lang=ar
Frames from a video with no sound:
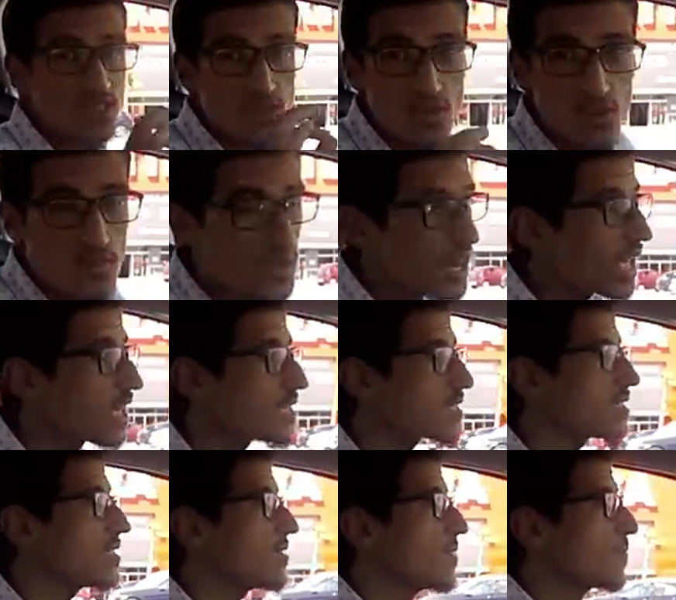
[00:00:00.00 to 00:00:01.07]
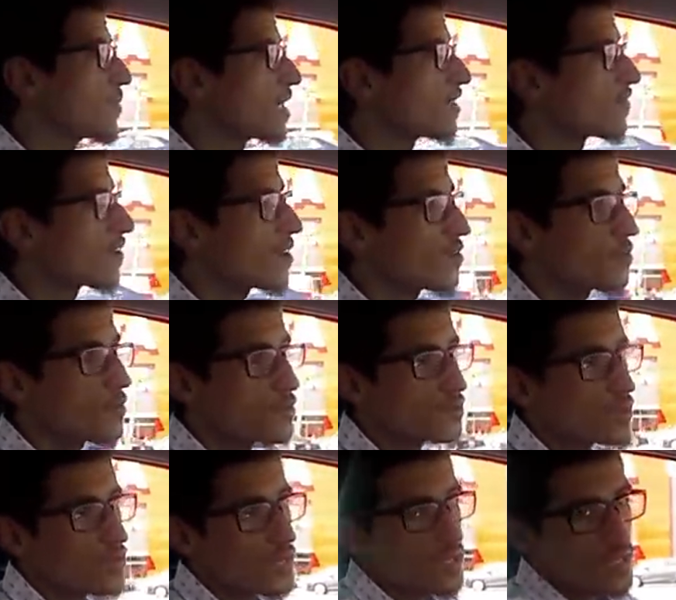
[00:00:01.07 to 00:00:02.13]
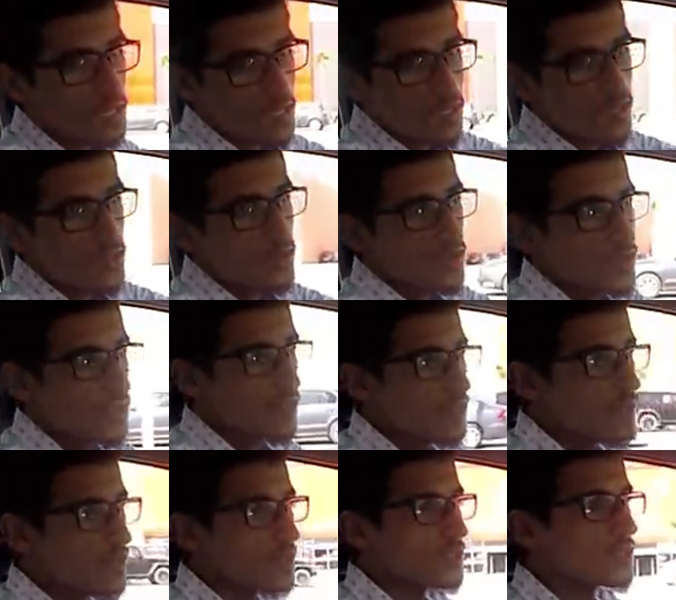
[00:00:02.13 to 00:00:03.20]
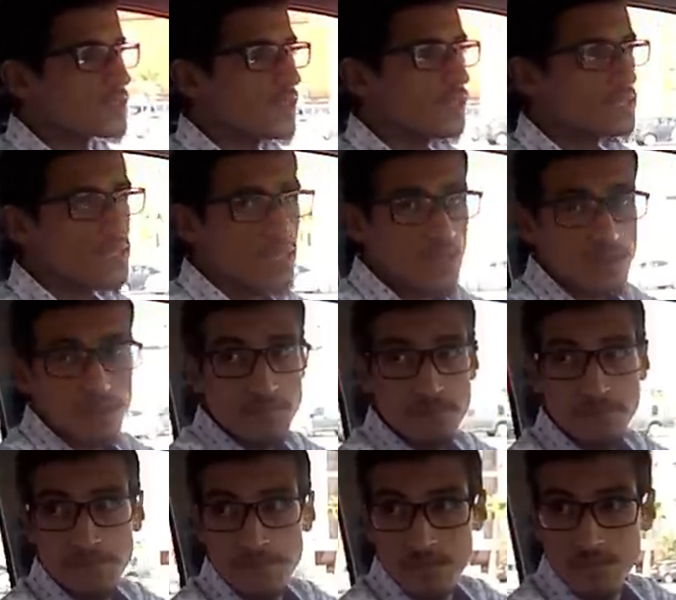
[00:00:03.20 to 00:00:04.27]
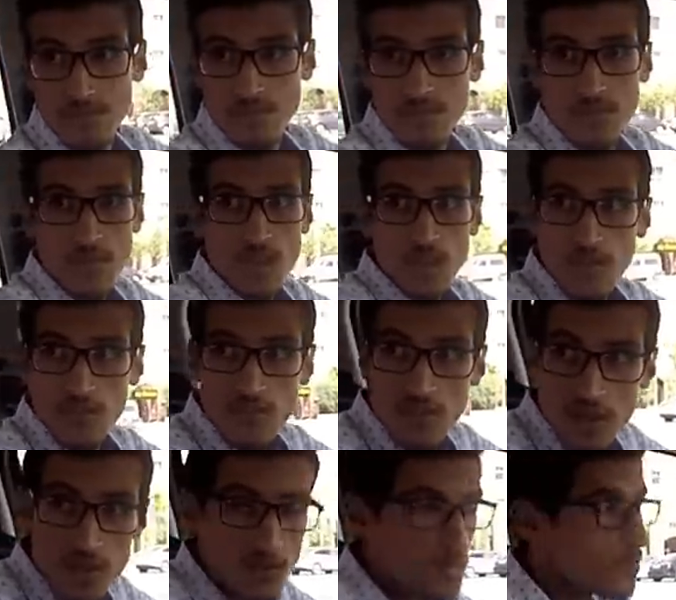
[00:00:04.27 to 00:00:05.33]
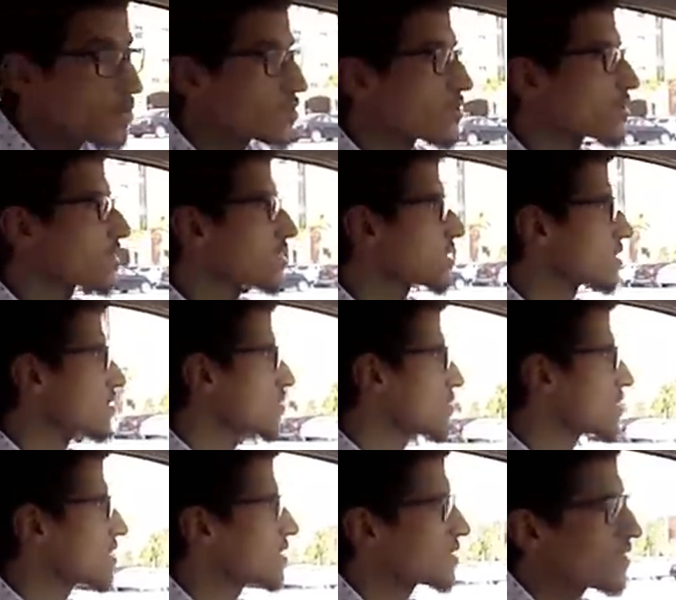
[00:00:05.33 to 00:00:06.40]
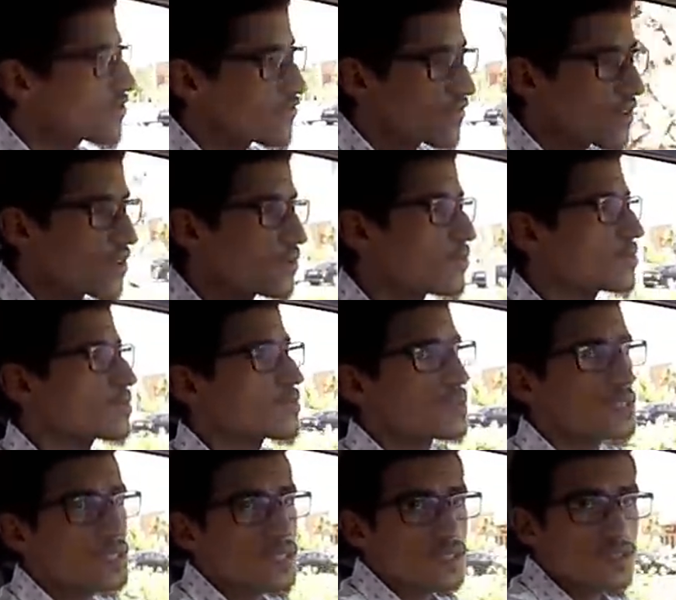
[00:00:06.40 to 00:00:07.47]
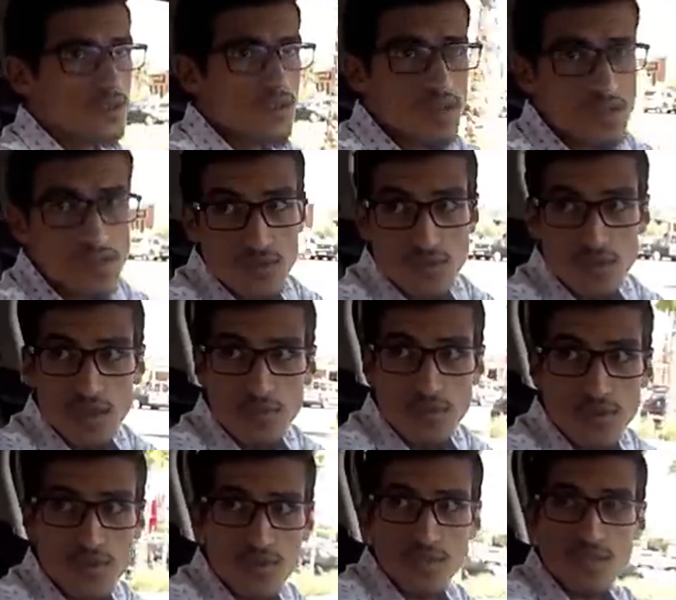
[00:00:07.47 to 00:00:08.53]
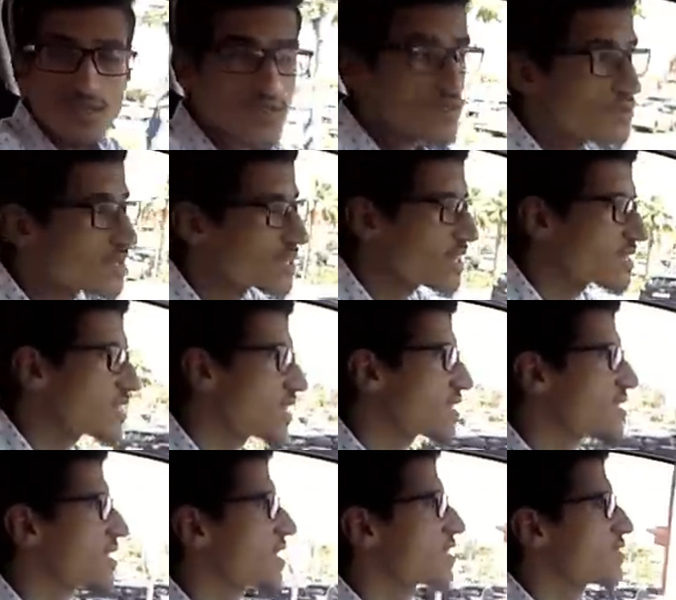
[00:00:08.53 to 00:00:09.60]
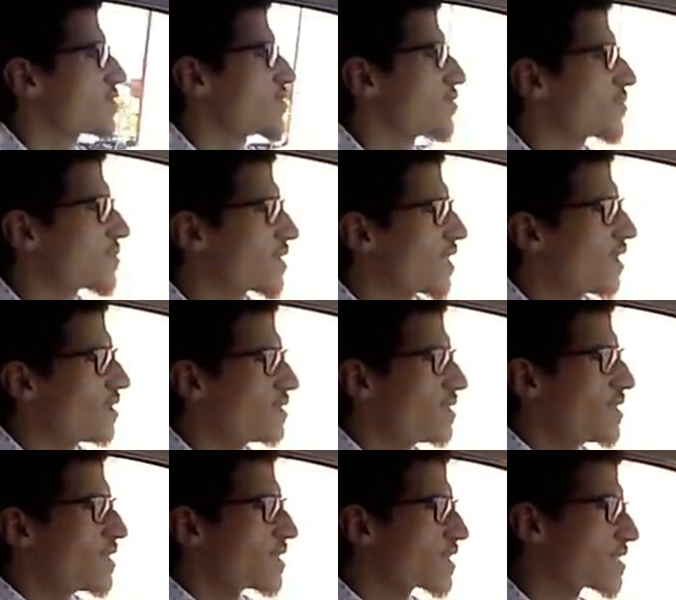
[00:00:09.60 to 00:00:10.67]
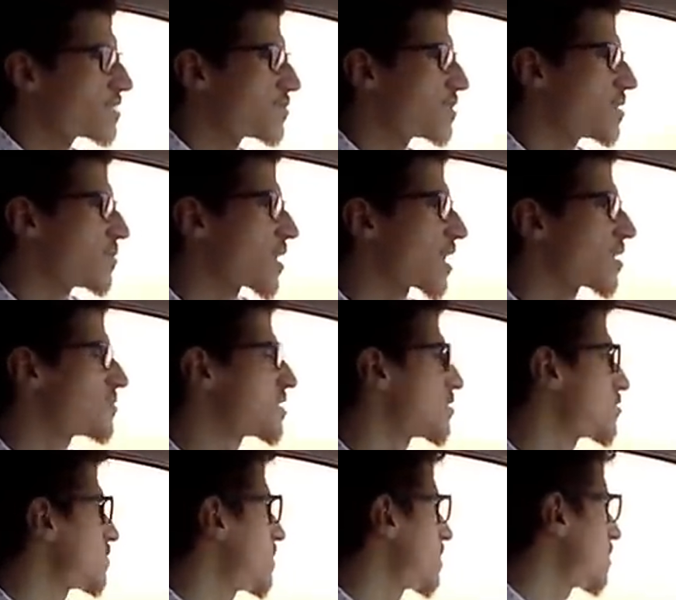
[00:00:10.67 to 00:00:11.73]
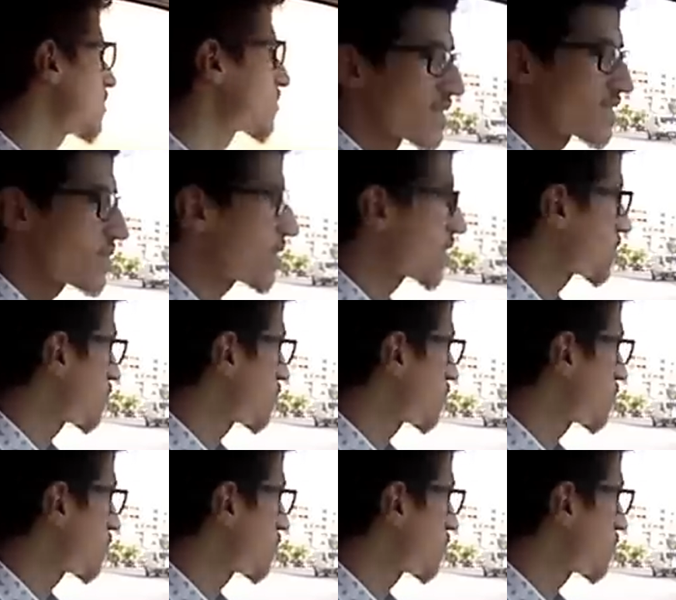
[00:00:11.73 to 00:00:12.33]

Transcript: هاد الطوموبيله هادي فيها موتوريزاسيون ديزل فيها موتوريزاسيون ديزل وفيها موتوريزاسيون ايسونس لا موتوريزاسيون ديزل ديال هاد الطوموبيله كتبدا من 85 ودر دابا